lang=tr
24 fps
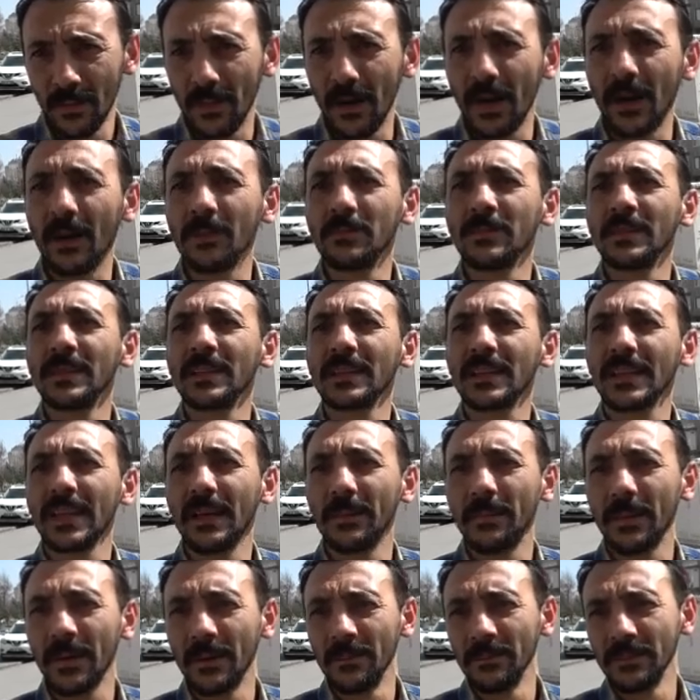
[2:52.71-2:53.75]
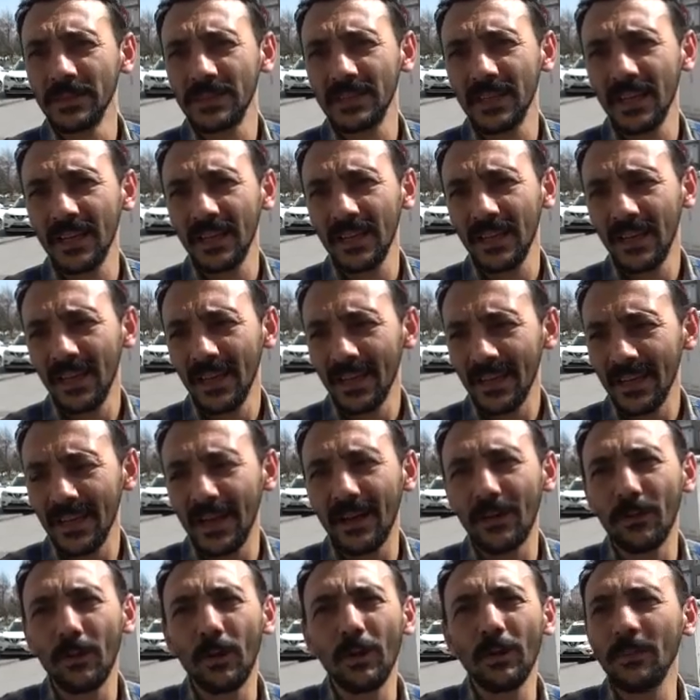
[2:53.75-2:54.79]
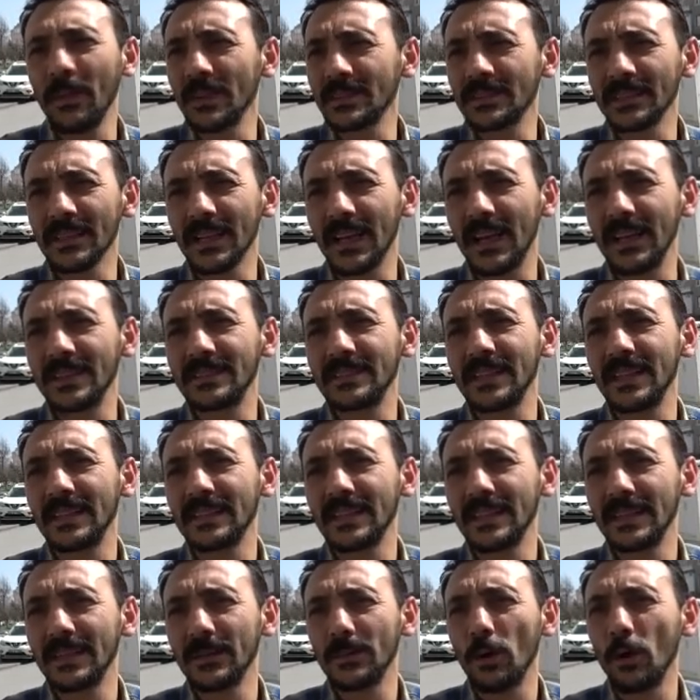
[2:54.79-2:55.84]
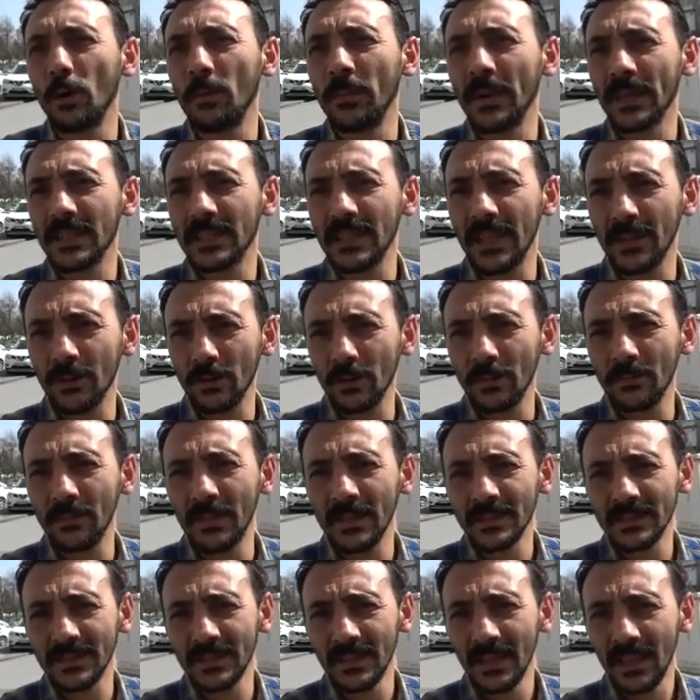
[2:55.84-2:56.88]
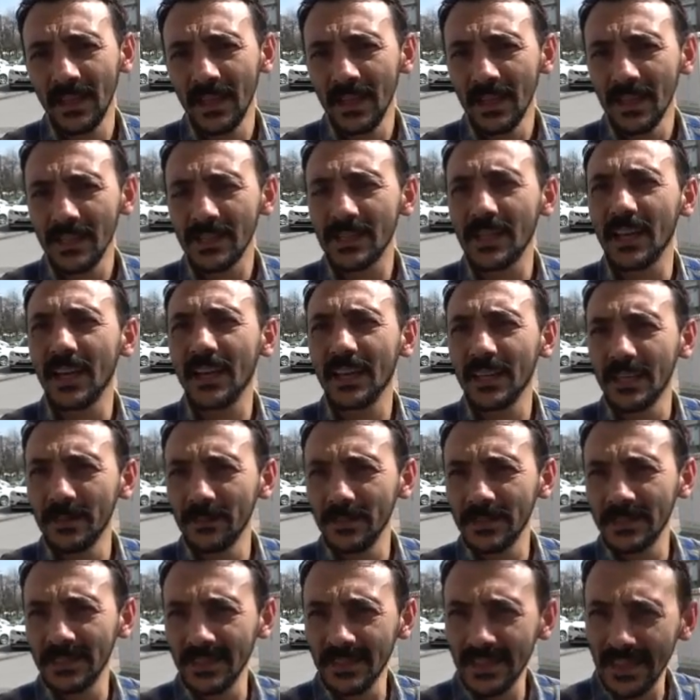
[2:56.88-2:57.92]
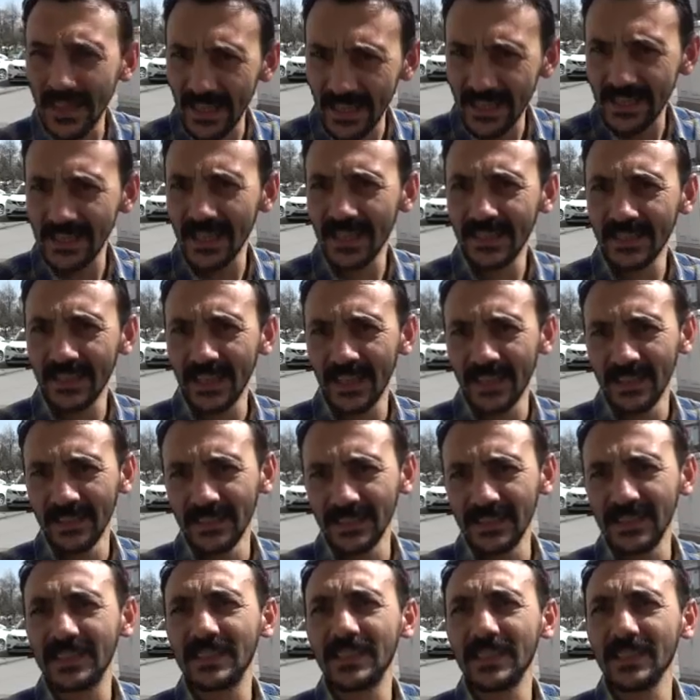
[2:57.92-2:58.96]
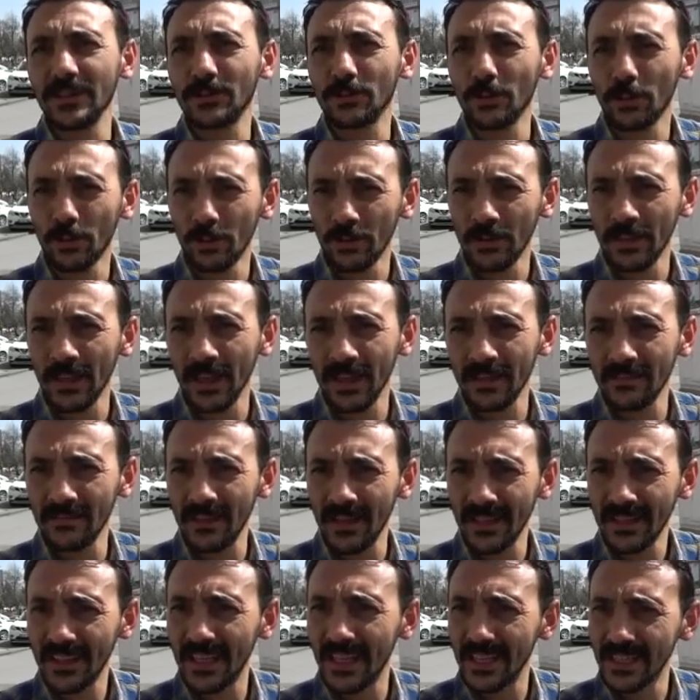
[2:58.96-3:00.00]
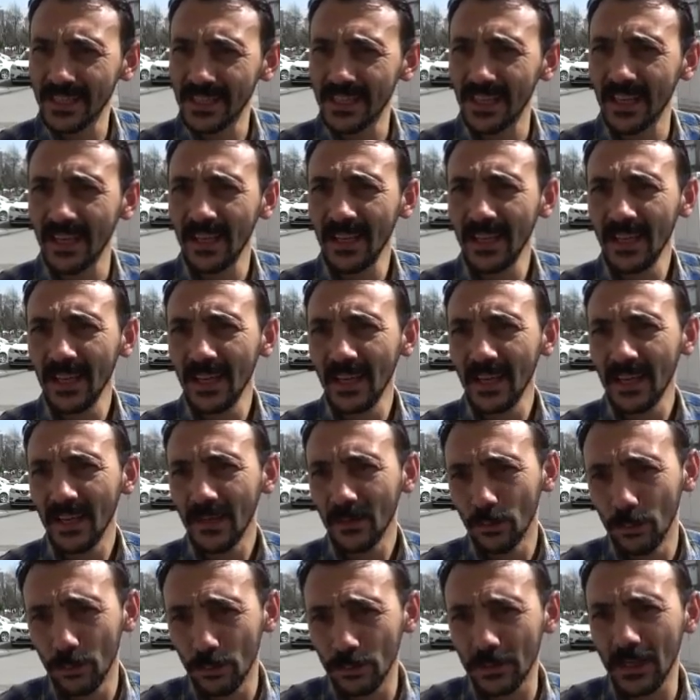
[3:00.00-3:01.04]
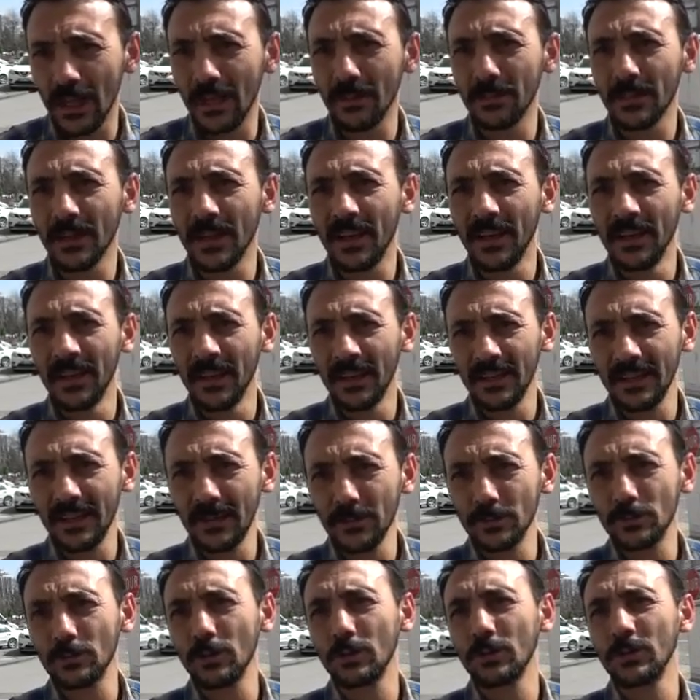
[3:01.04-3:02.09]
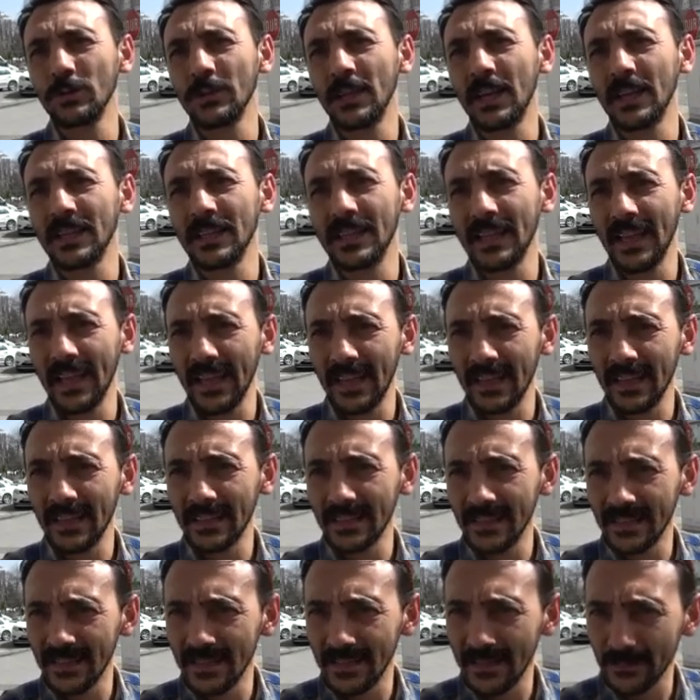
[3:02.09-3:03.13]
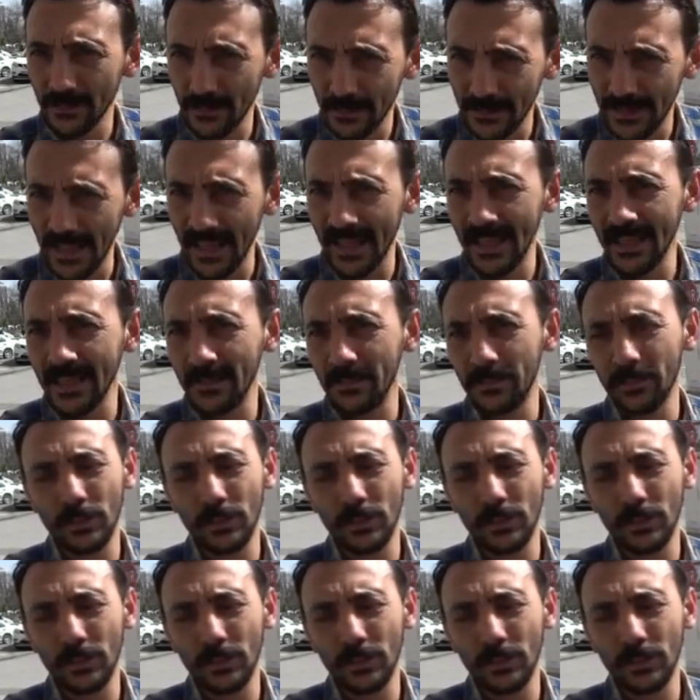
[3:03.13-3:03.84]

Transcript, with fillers: Bağımlılık yapan bir şey. Ya olmasın Kayseri'de de bu o mekan olmasın. Şehrimizin gerçekten ciddi sorunları var. Keşke ulusal bir kanalda bu sorunları değer, değinip